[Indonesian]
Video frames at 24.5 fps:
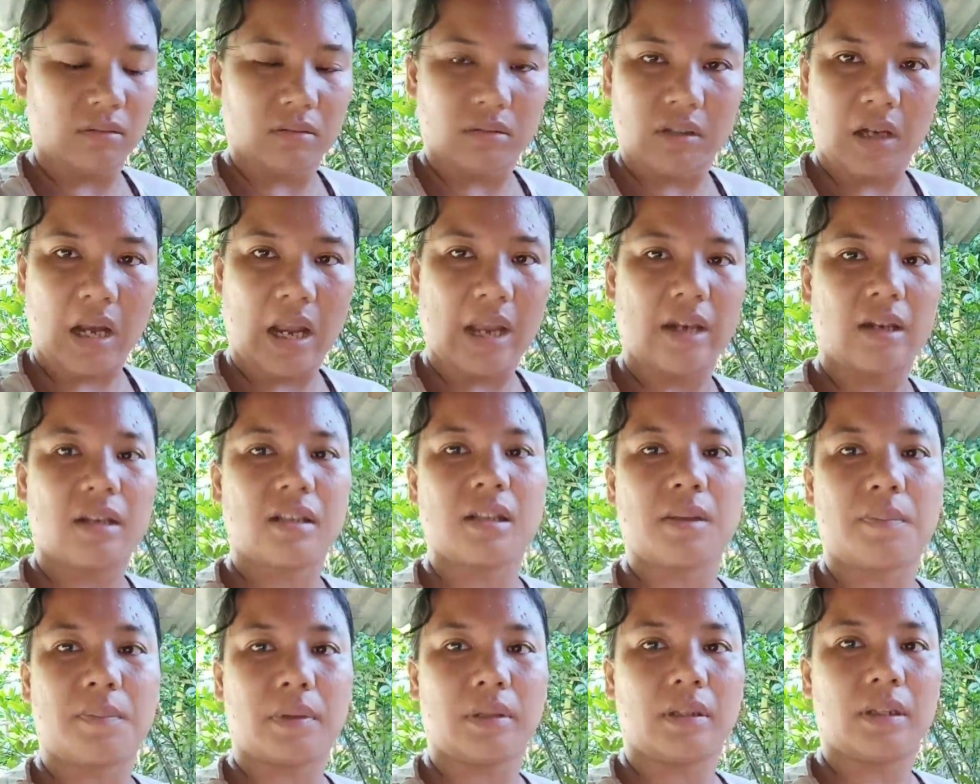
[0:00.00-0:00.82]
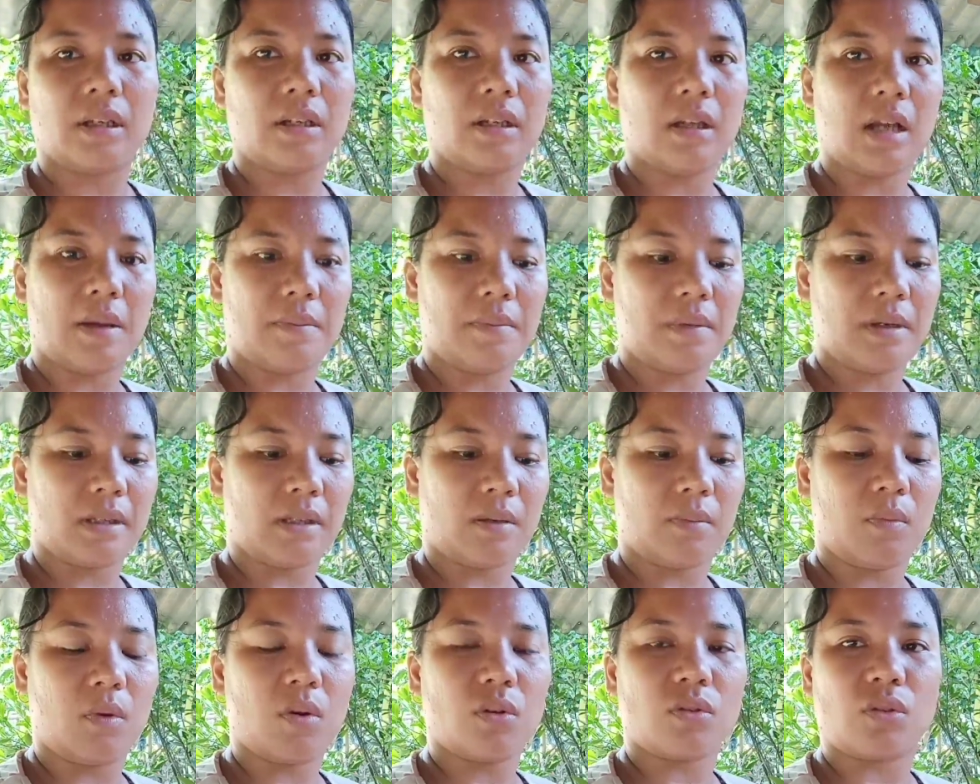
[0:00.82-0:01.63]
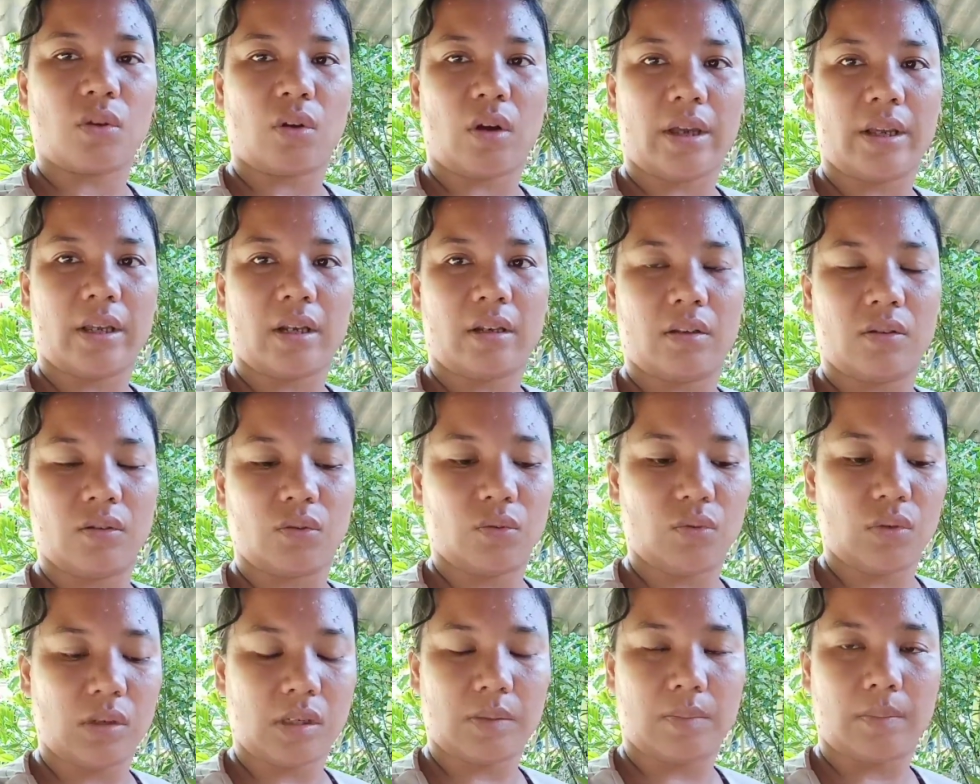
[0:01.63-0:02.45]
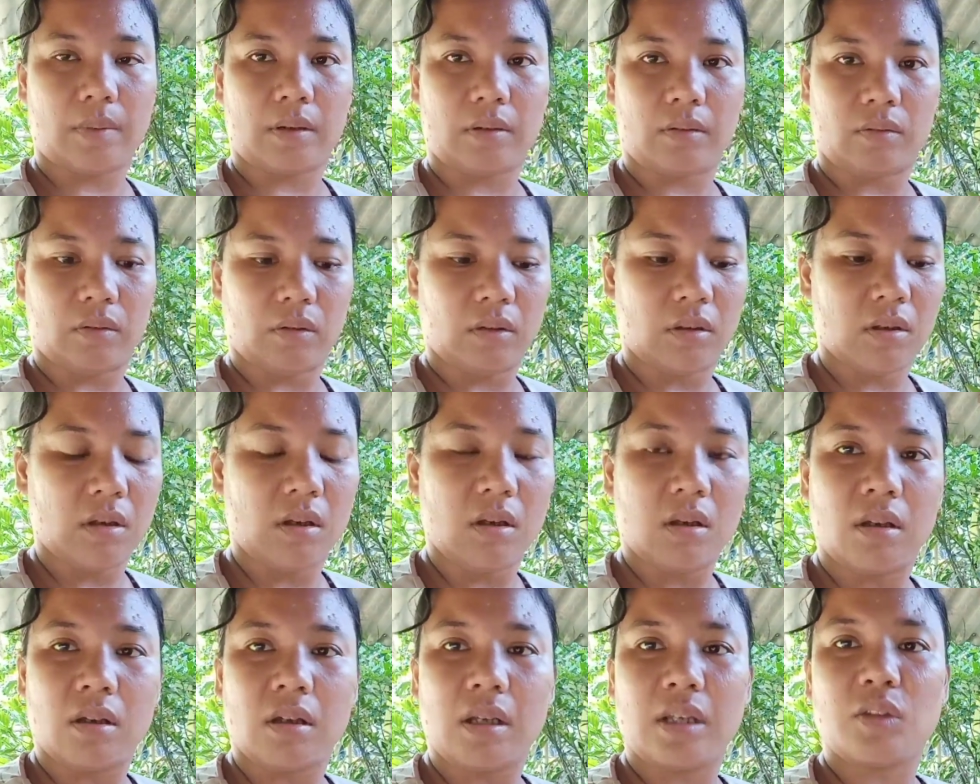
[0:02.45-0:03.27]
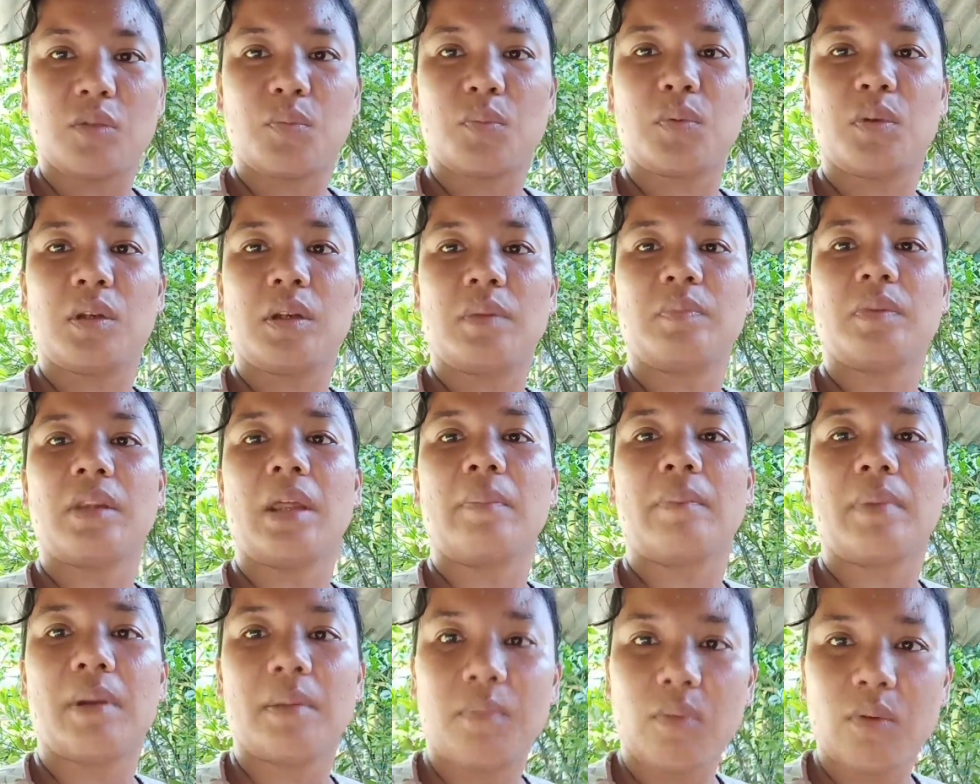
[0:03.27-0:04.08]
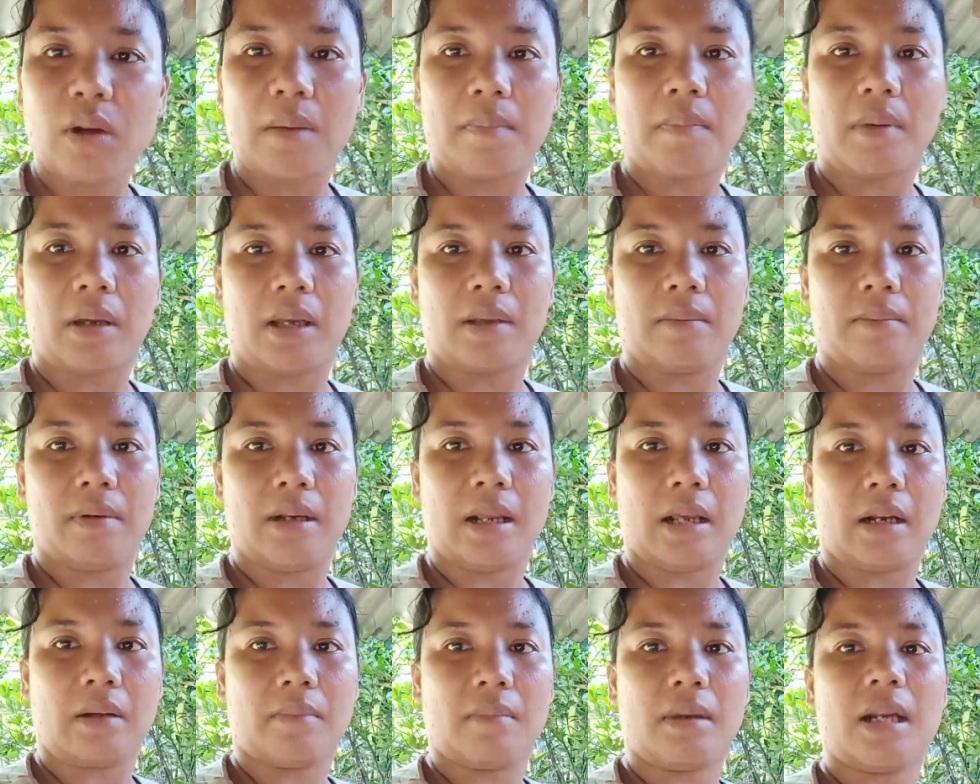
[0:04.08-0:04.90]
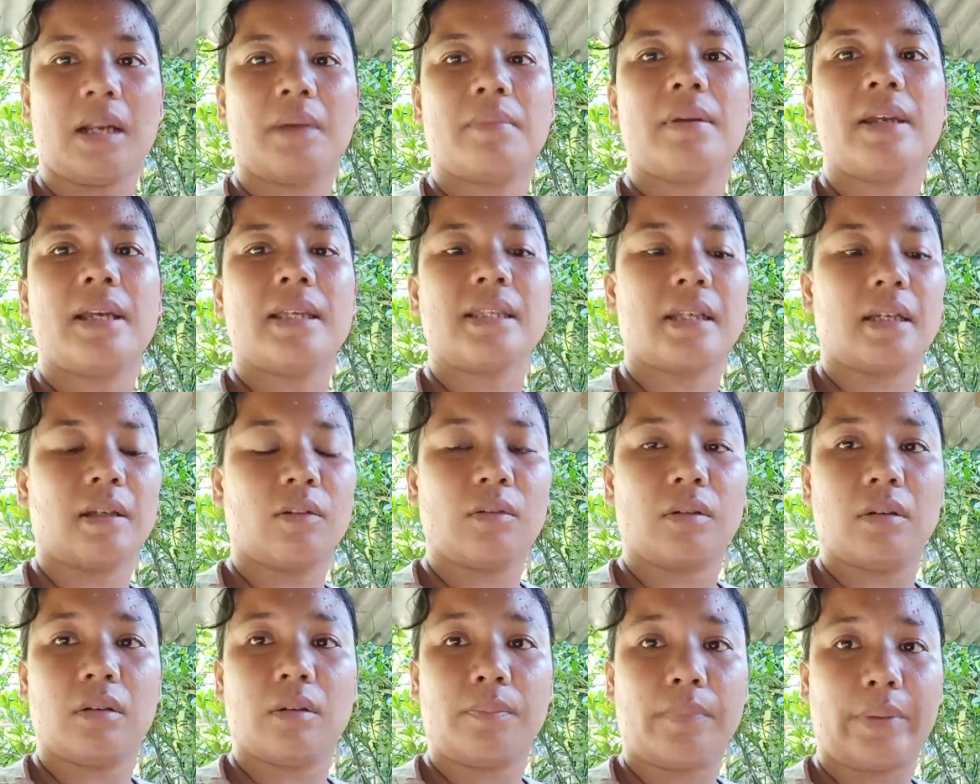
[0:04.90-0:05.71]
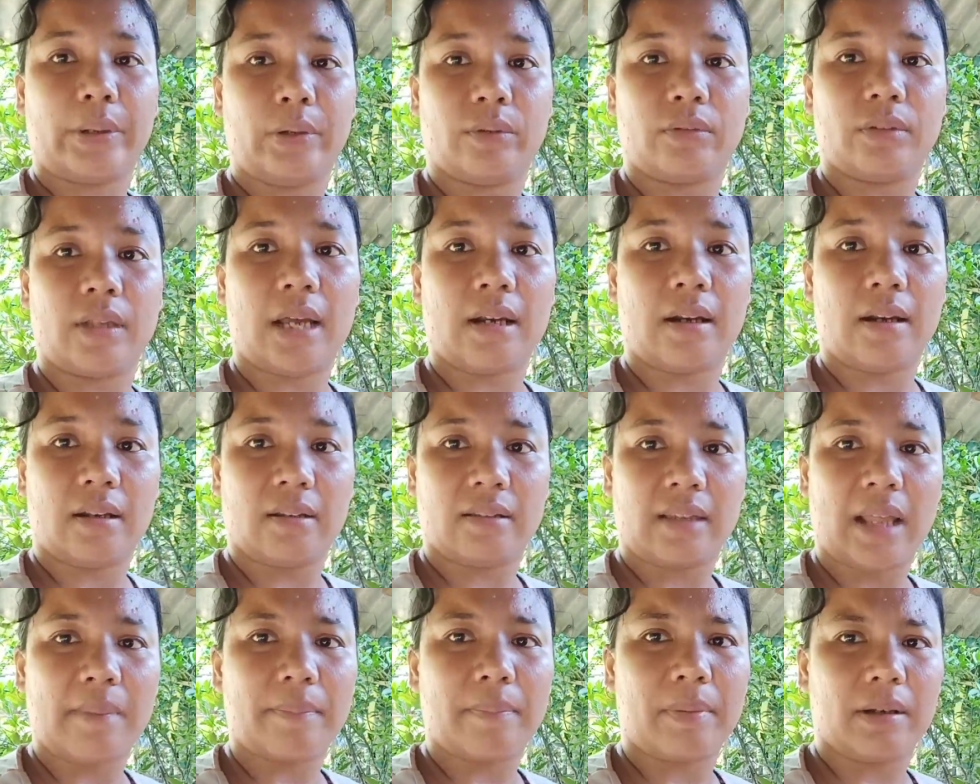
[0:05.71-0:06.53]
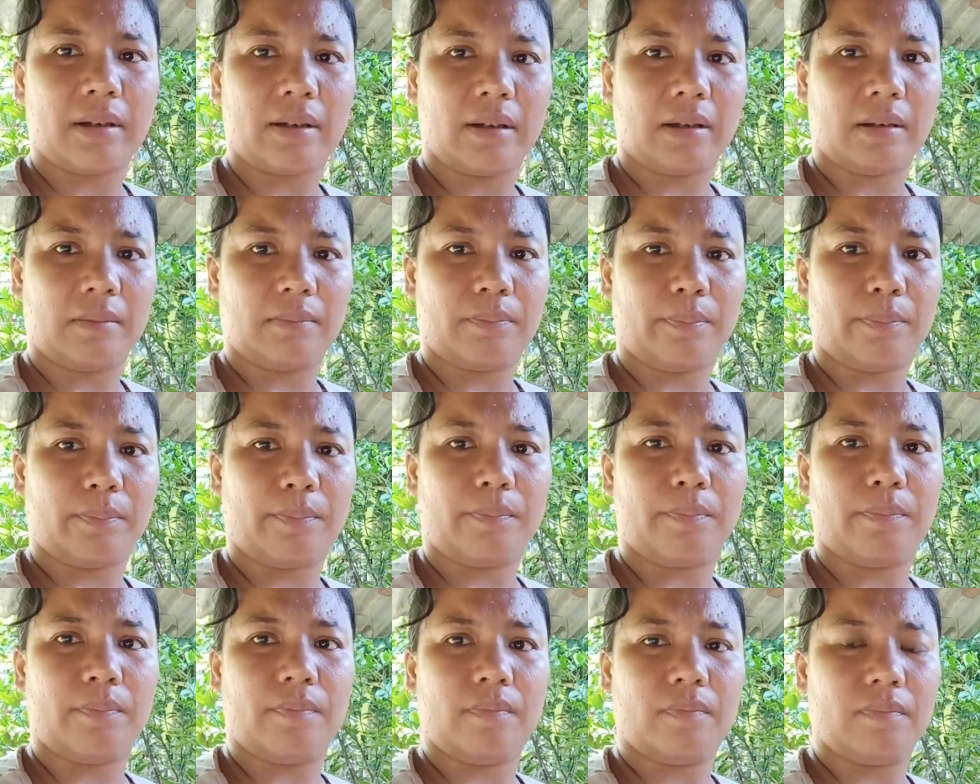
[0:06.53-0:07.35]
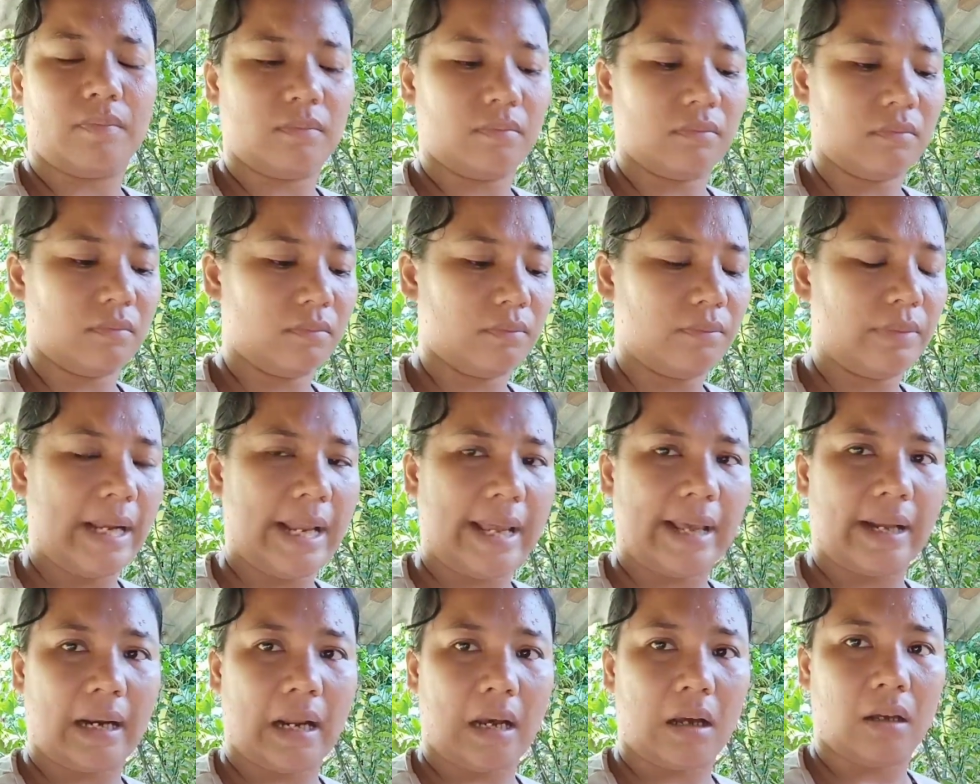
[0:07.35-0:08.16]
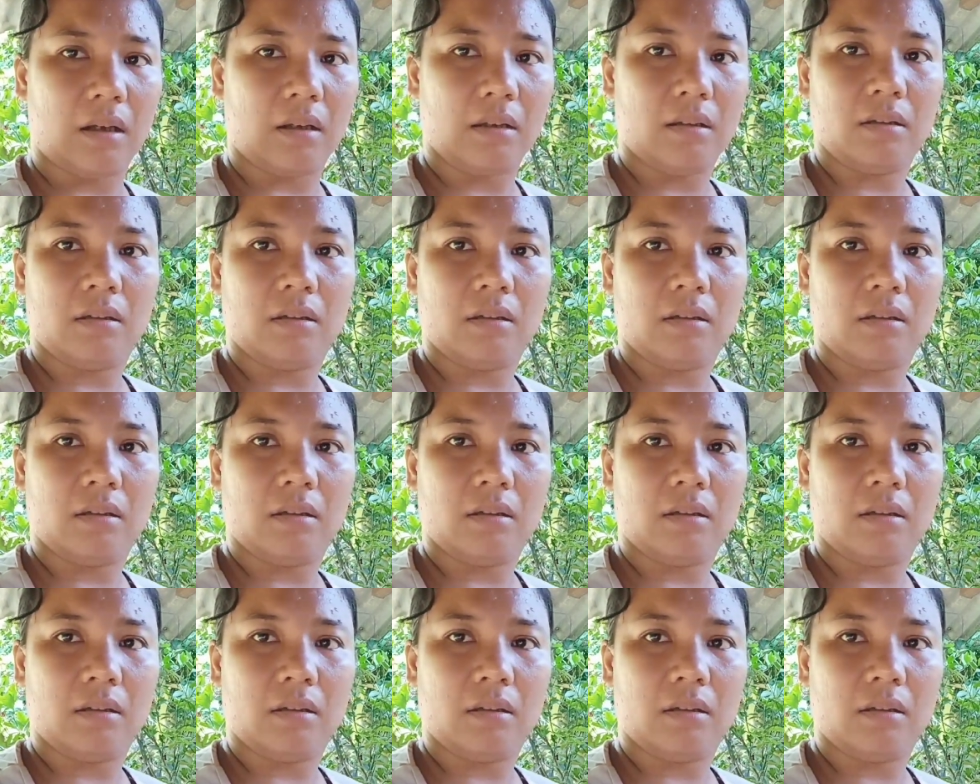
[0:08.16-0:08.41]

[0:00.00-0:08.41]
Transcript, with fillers: airnya seperti ini nggak bisa bocor airnya sudah sempat dua itu pun ditempel pula pakai belerang mana bisa uh, periuk tanah ditempel dengan belerang